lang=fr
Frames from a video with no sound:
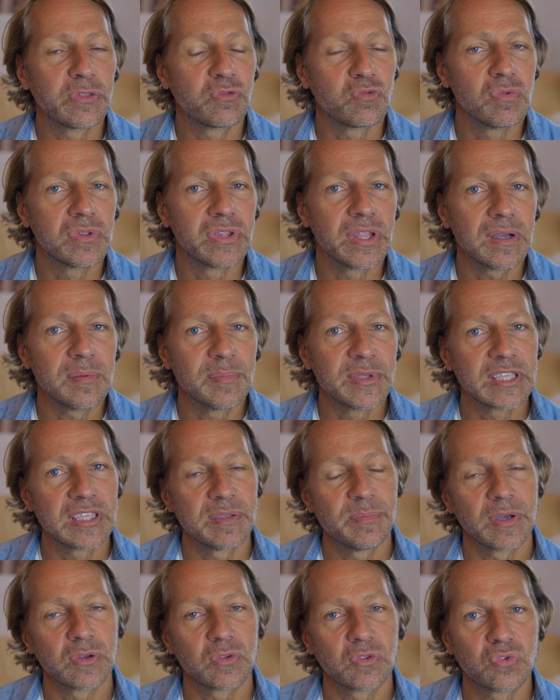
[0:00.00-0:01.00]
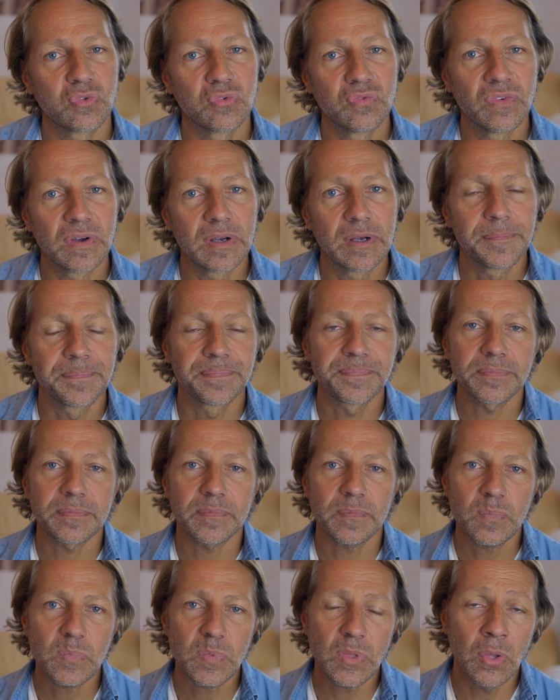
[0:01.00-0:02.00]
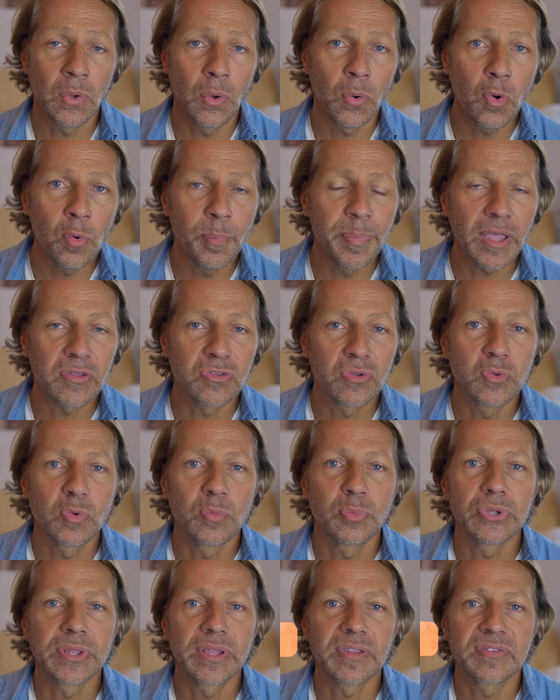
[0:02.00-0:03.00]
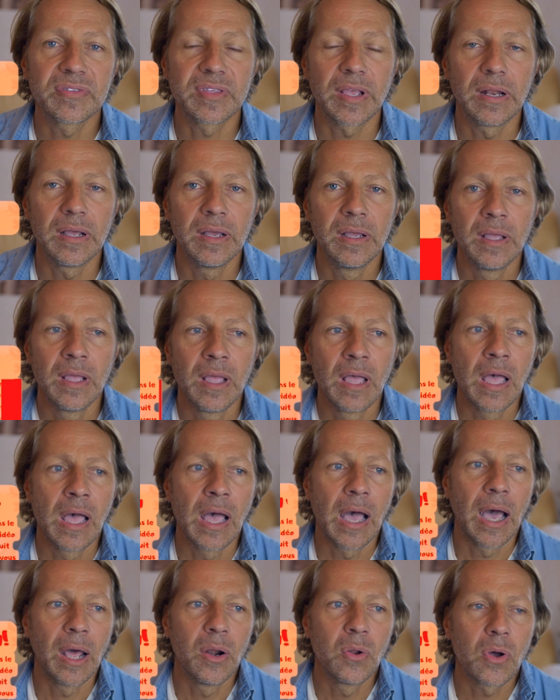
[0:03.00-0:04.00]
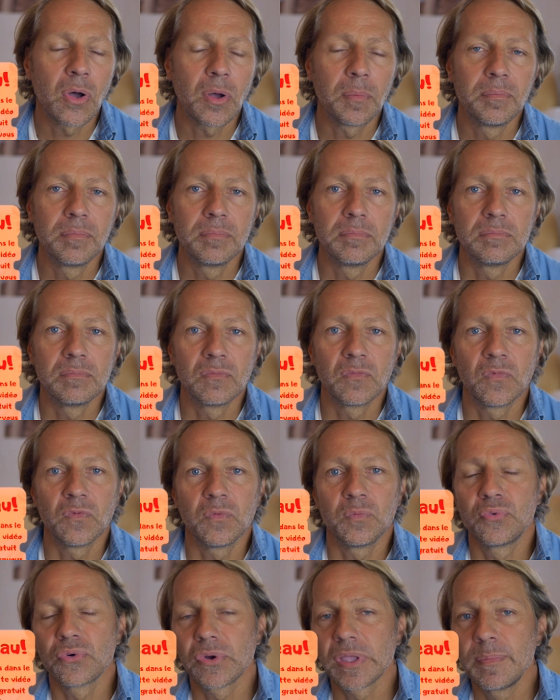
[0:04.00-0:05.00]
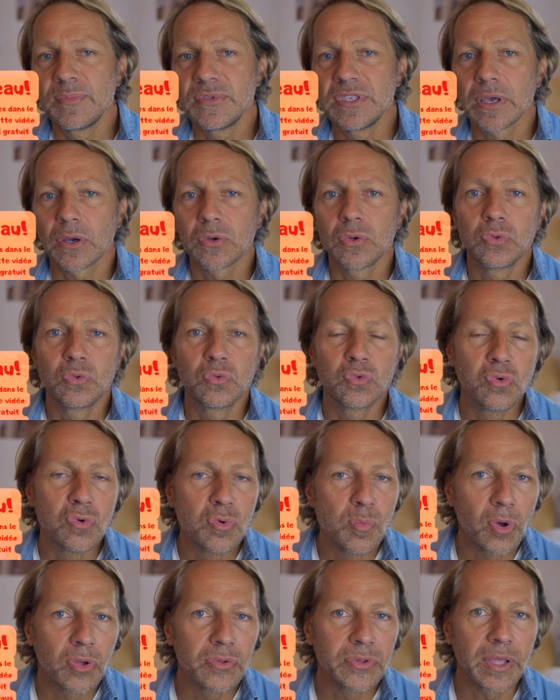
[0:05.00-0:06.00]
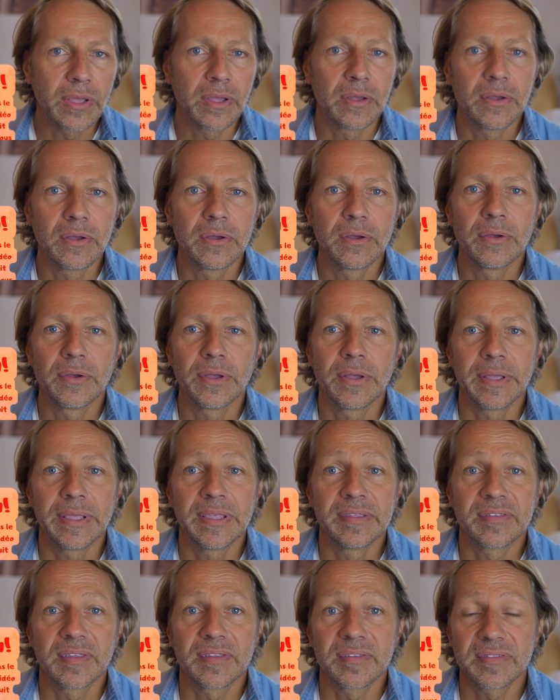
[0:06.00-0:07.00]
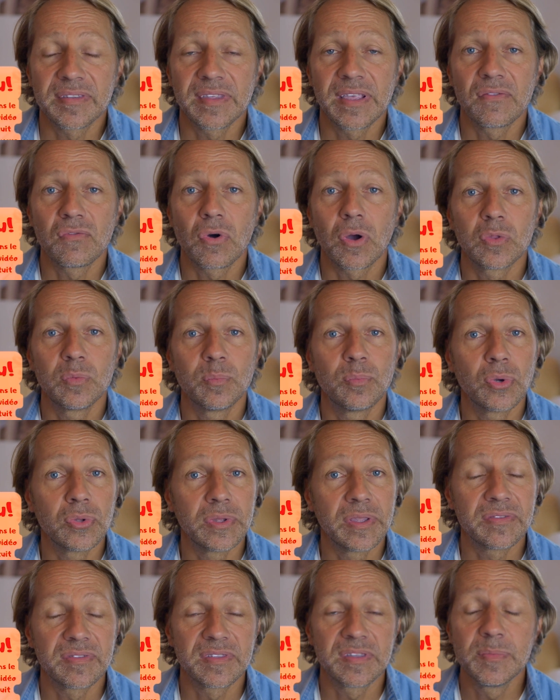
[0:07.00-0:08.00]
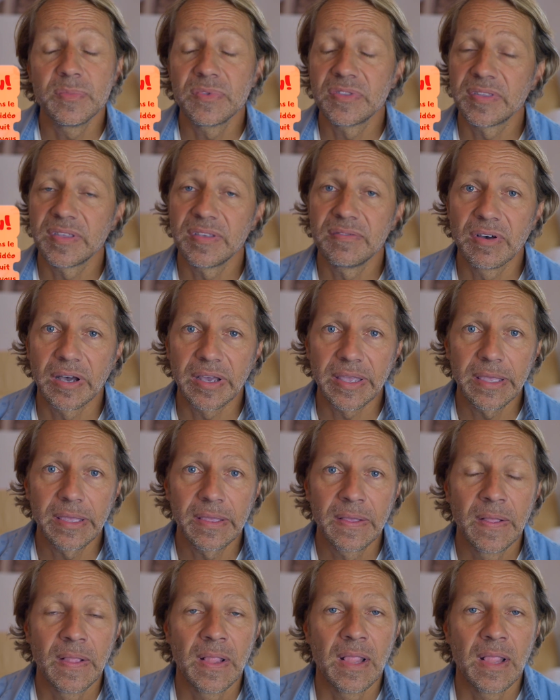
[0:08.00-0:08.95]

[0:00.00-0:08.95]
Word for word: tout le temps, mais qui manque souvent aux personnes au potentiel. Alors vous pourriez me dire que tout le monde euh, est censé avoir une bonne estime, c'est vrai.